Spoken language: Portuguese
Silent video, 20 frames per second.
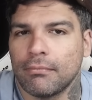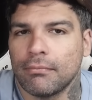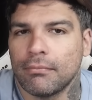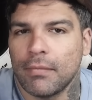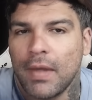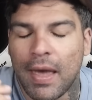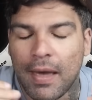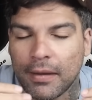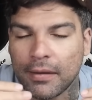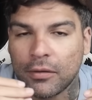
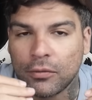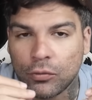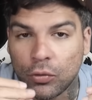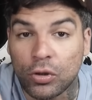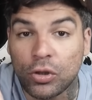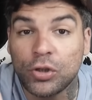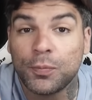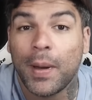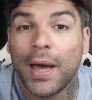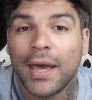É, dor
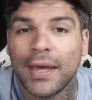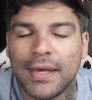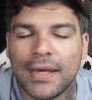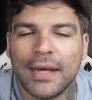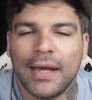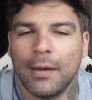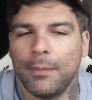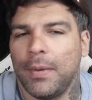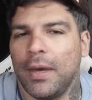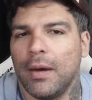de
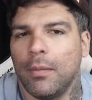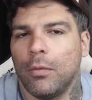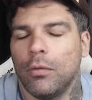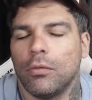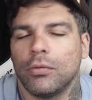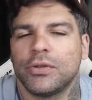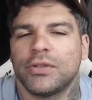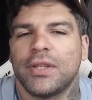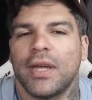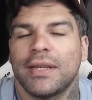barriga mesmo.
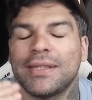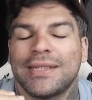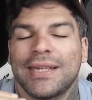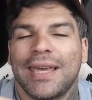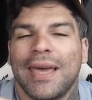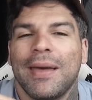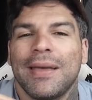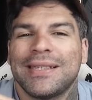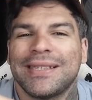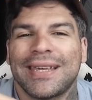Você, tá, você,
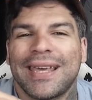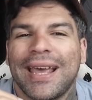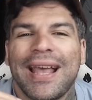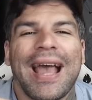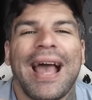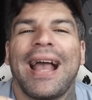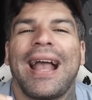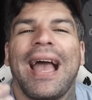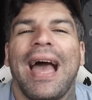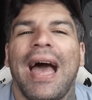quer, você quer
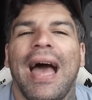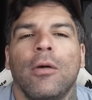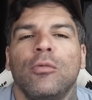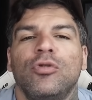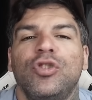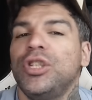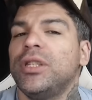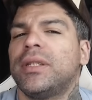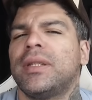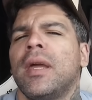cagar o
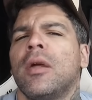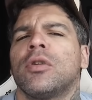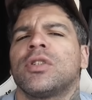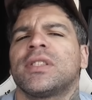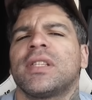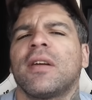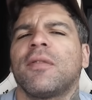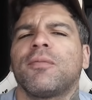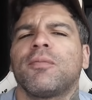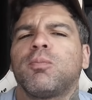dia inteiro. Você
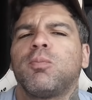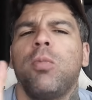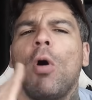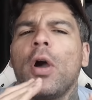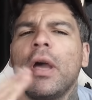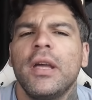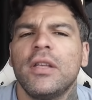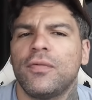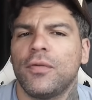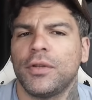tá
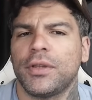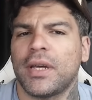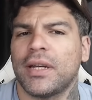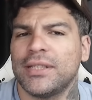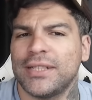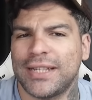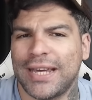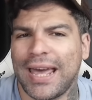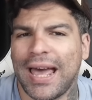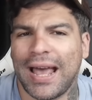morrendo de vontade
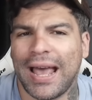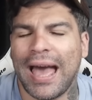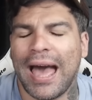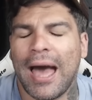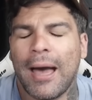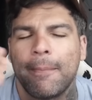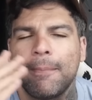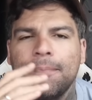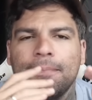de cagar.